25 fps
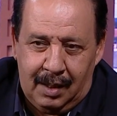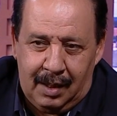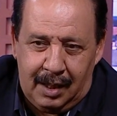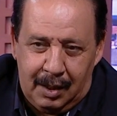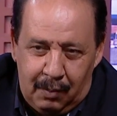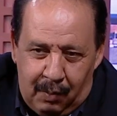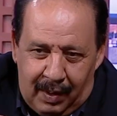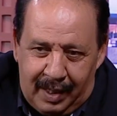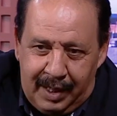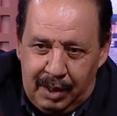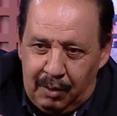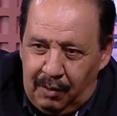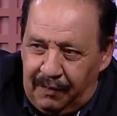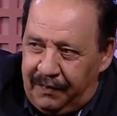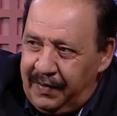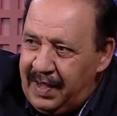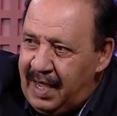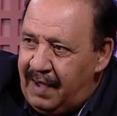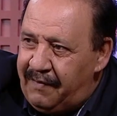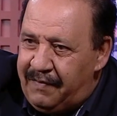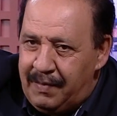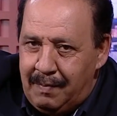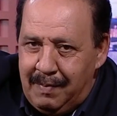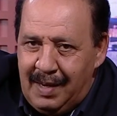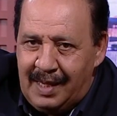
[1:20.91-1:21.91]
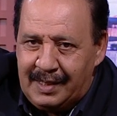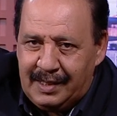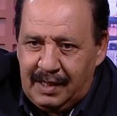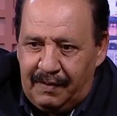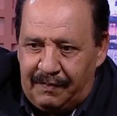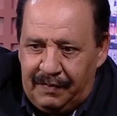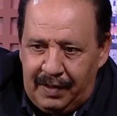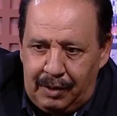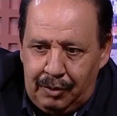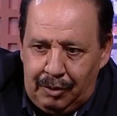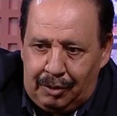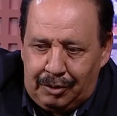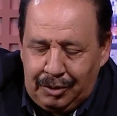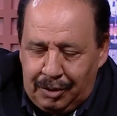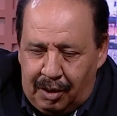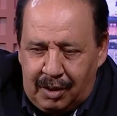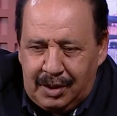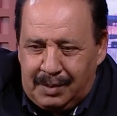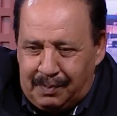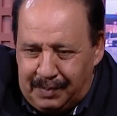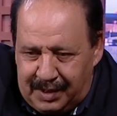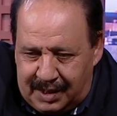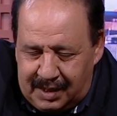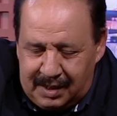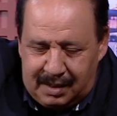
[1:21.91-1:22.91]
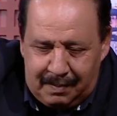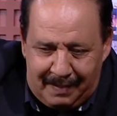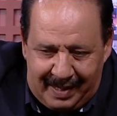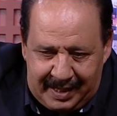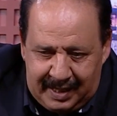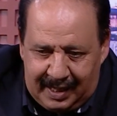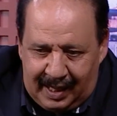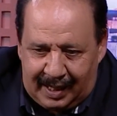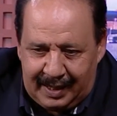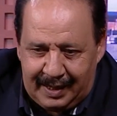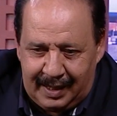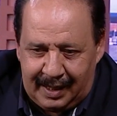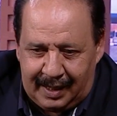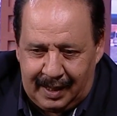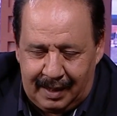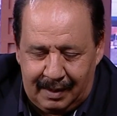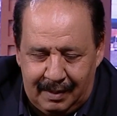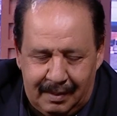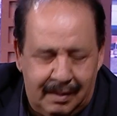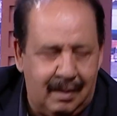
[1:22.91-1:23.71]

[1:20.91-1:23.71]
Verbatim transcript: يوريو فيا في بلاصه في اليورجونس باش نتمد غاديك